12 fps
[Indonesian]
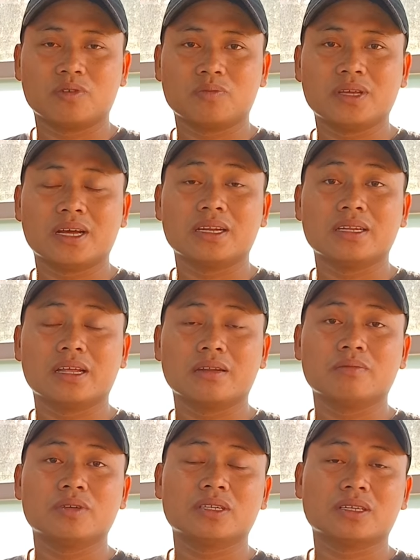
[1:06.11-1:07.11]
rupiah dan
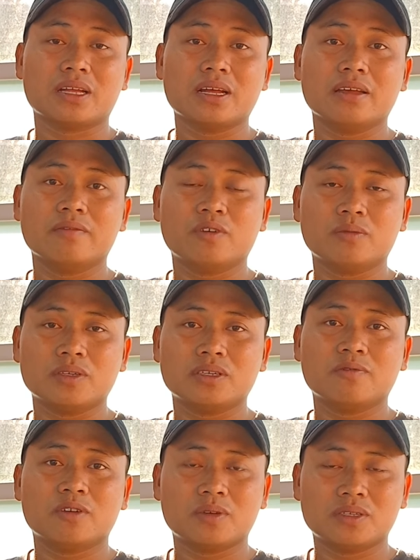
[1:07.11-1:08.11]
beserta
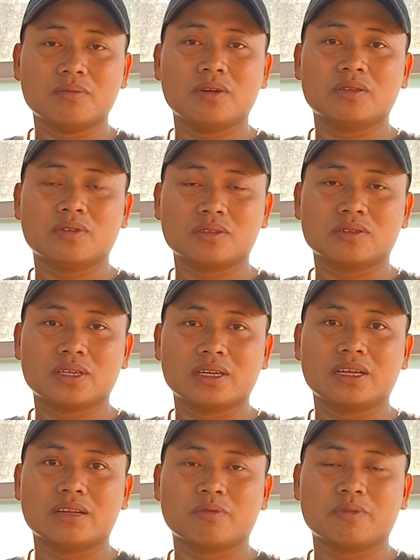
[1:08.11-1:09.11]
informasi-informasi bantuan sosial
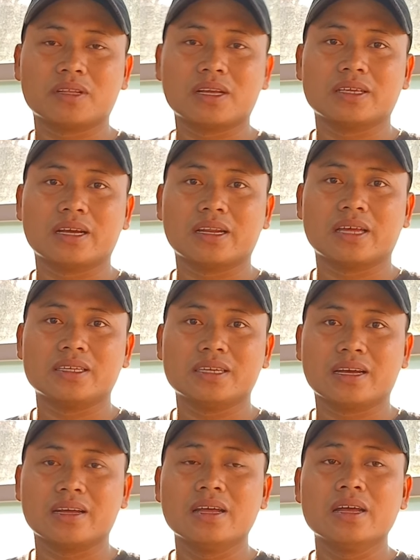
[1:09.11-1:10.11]
dari pemerintah yang lainnya.